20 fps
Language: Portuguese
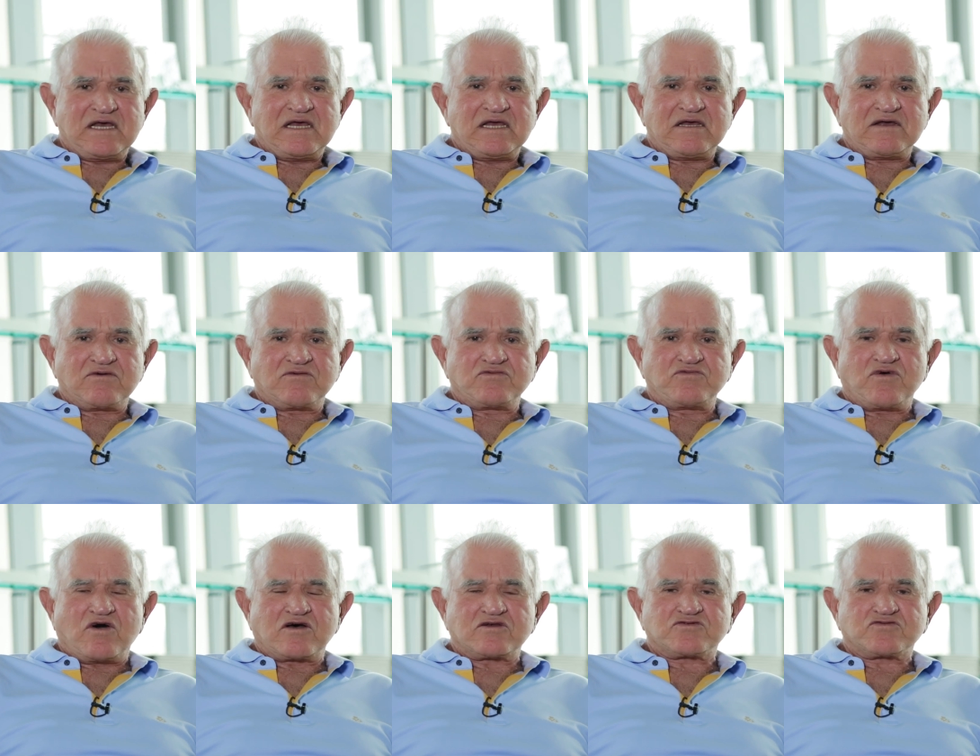E o
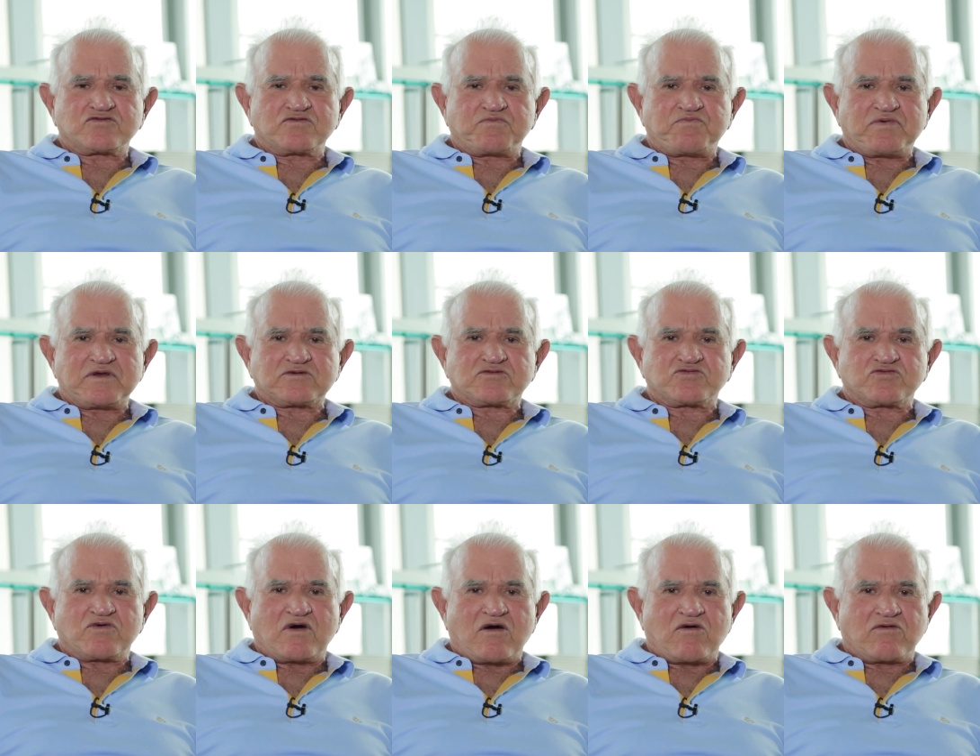nosso
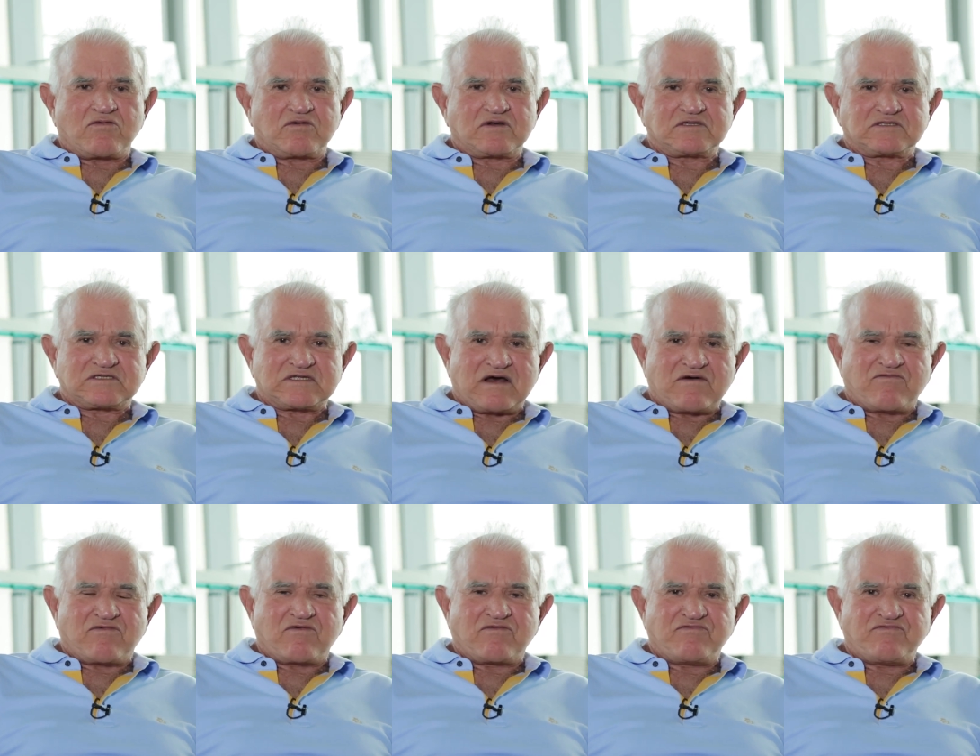pessoal que
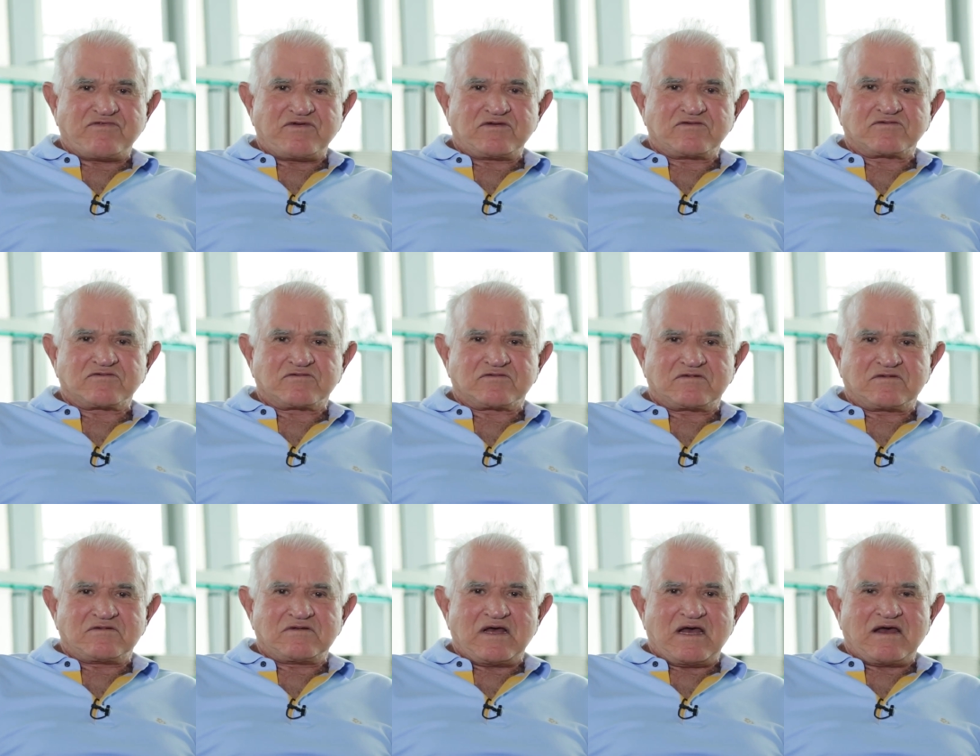estava ouvindo
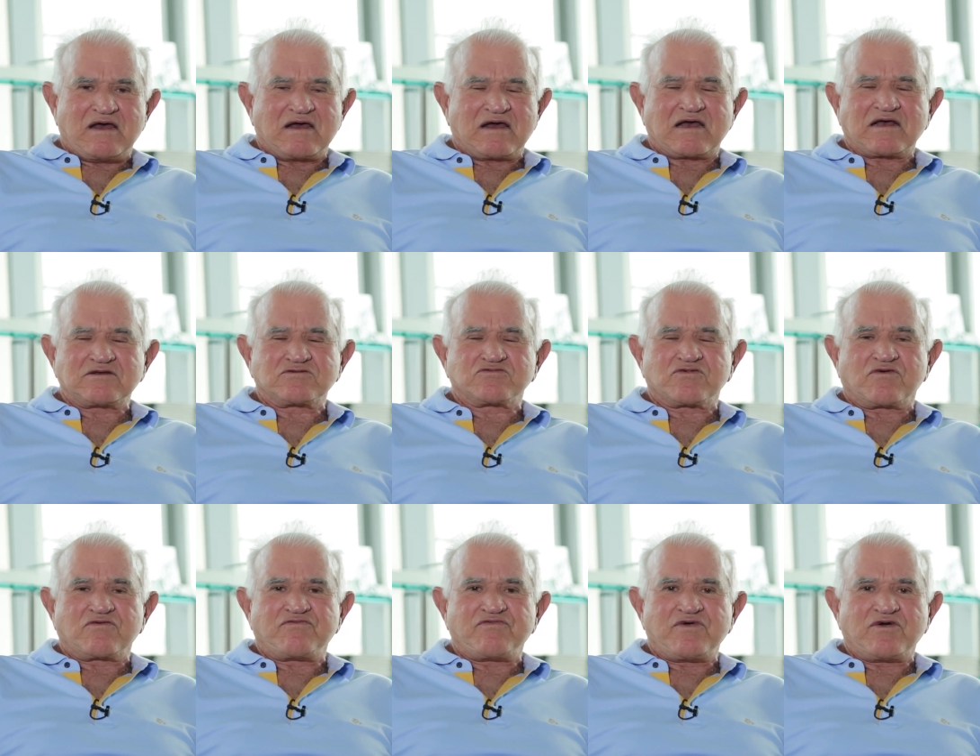é,
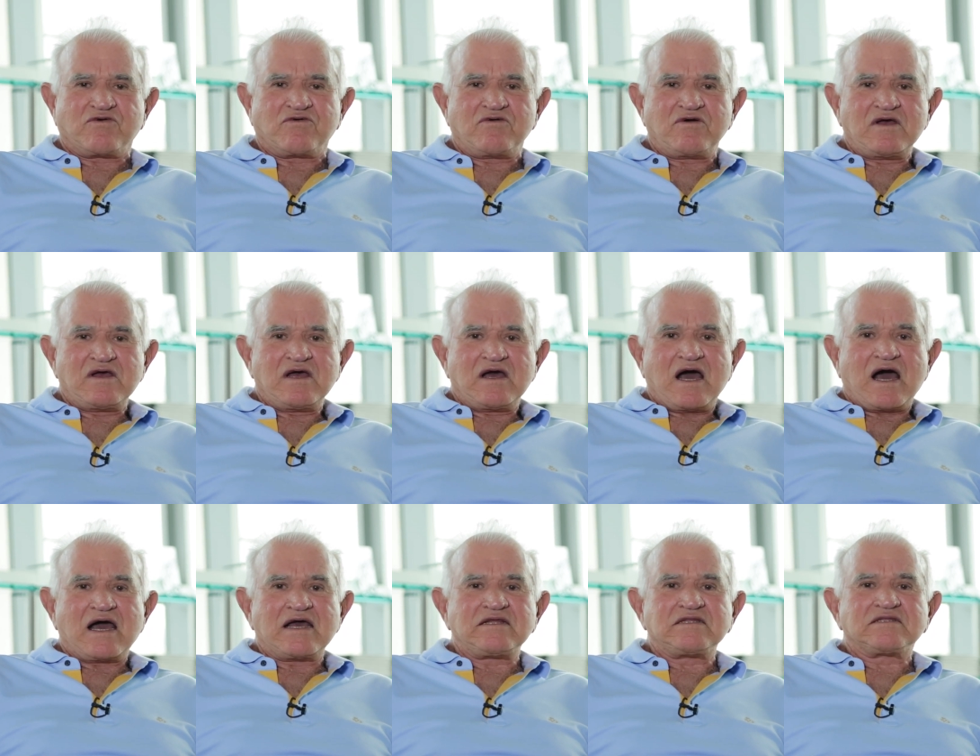resolveu
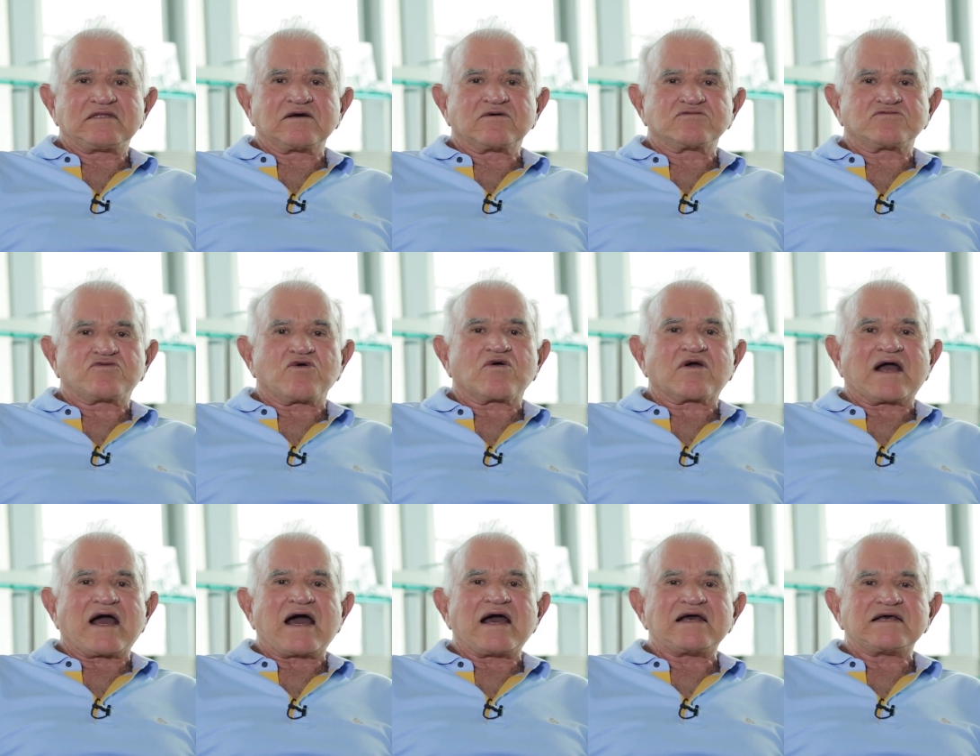a ah, então
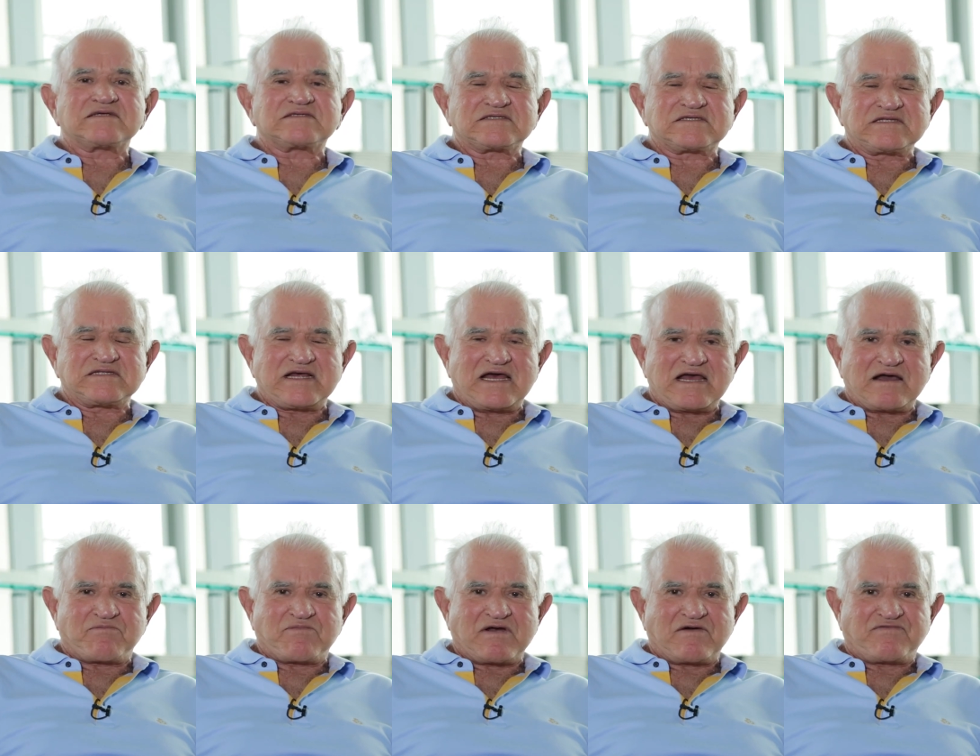tocar essa
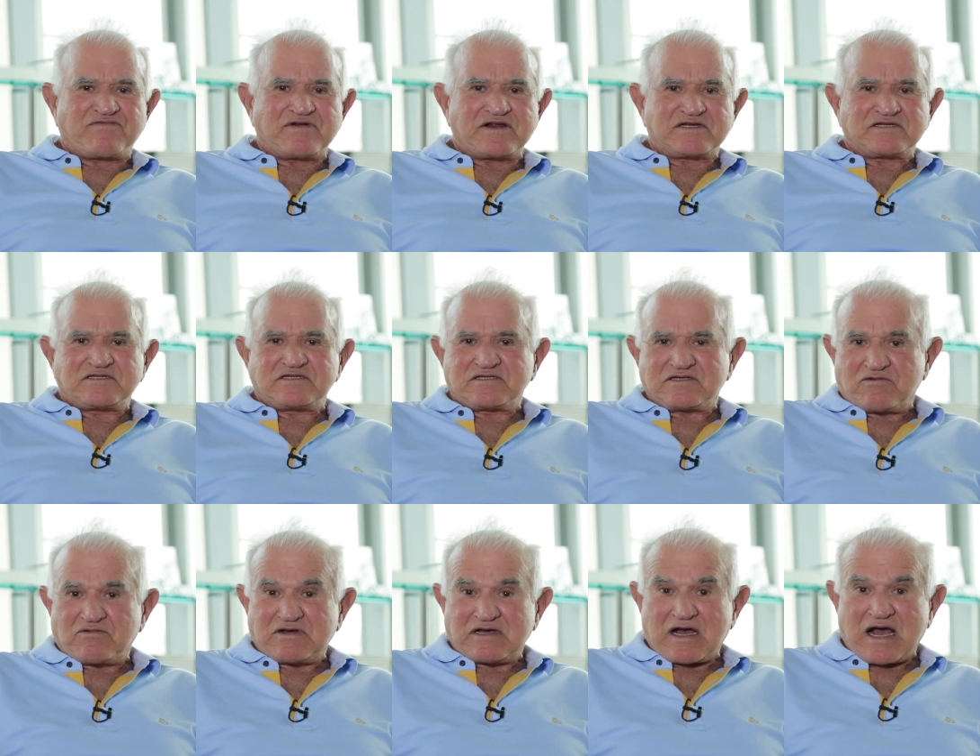ideia para frente.
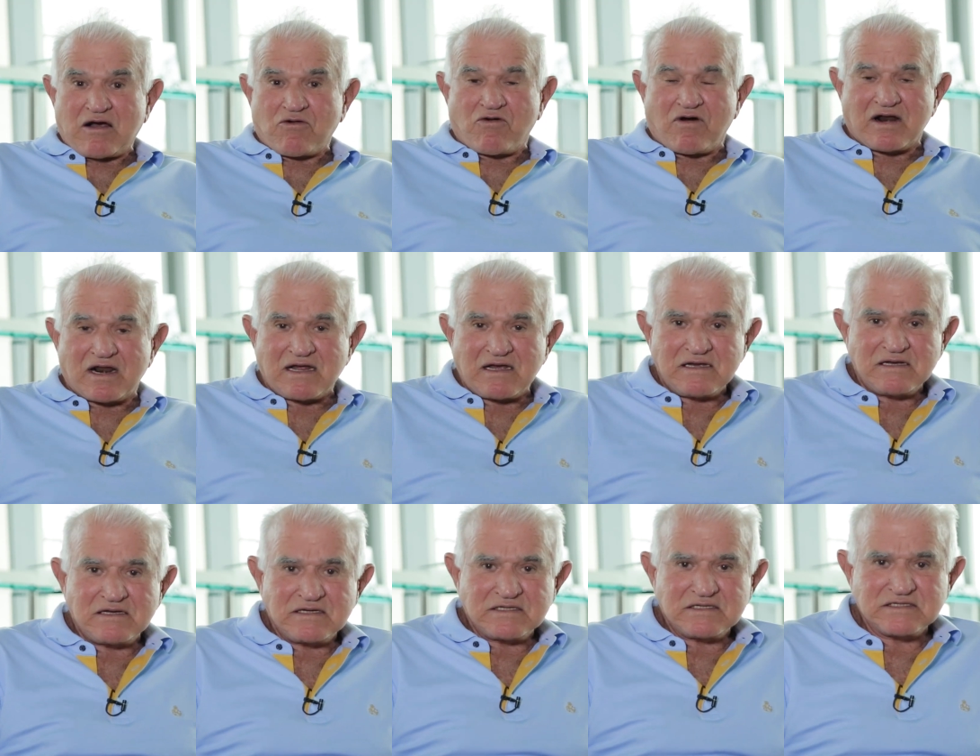Então agora
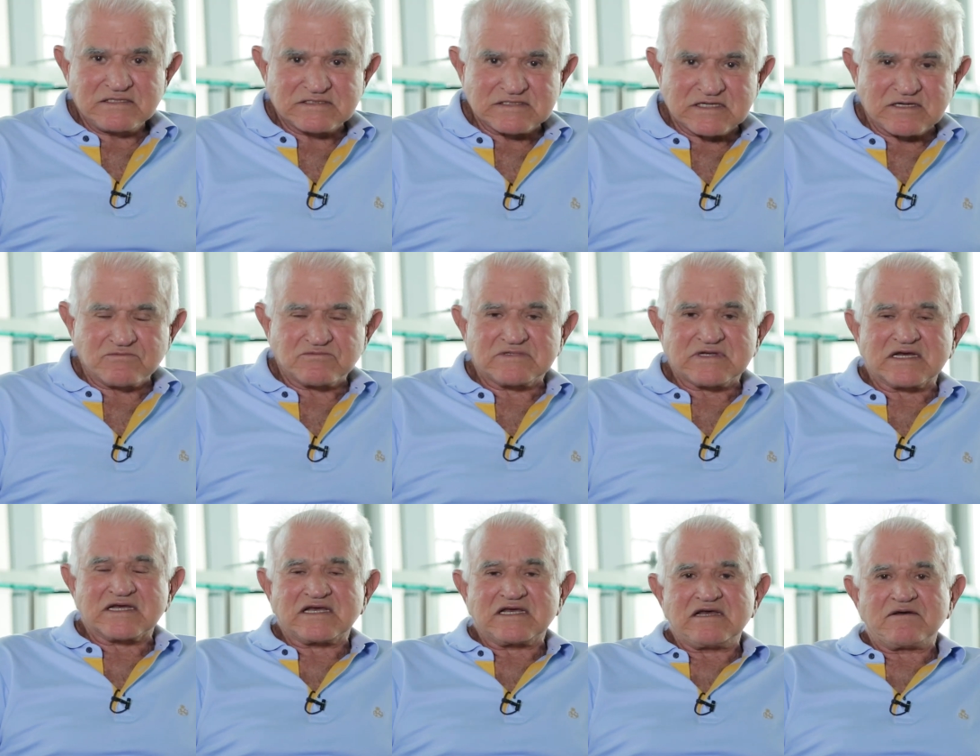
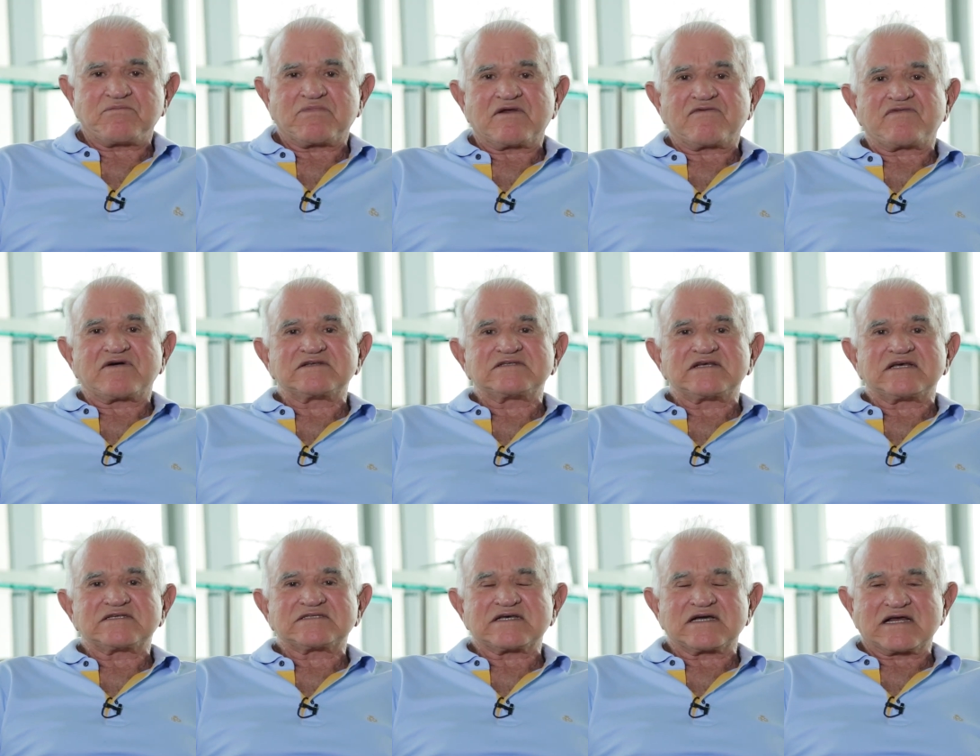estamos aqui para
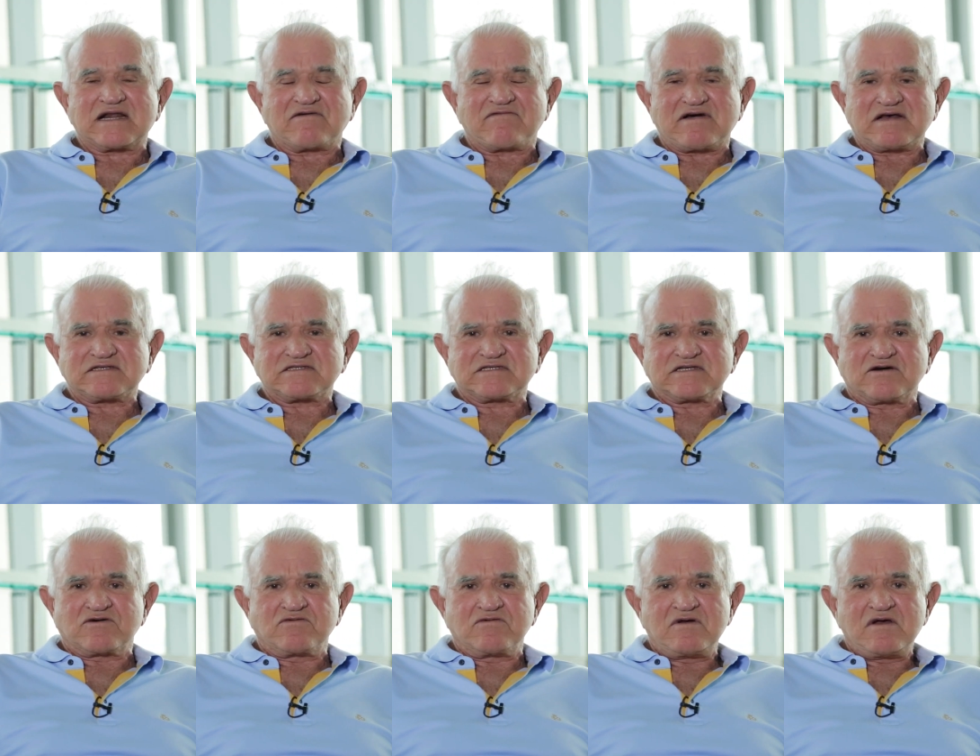fazer essa
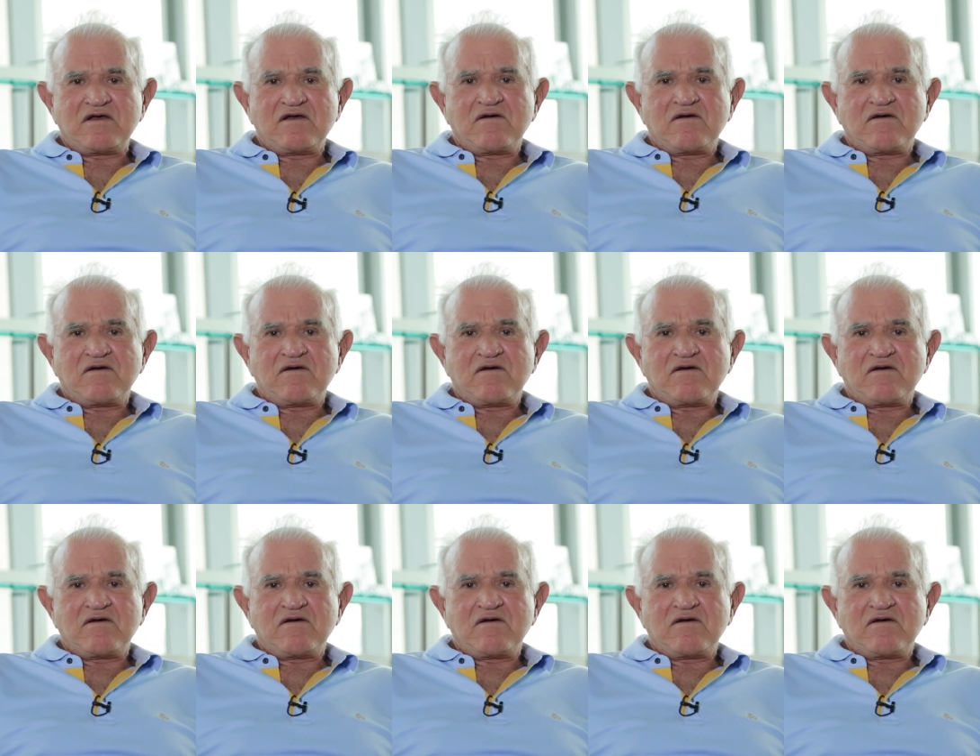gravação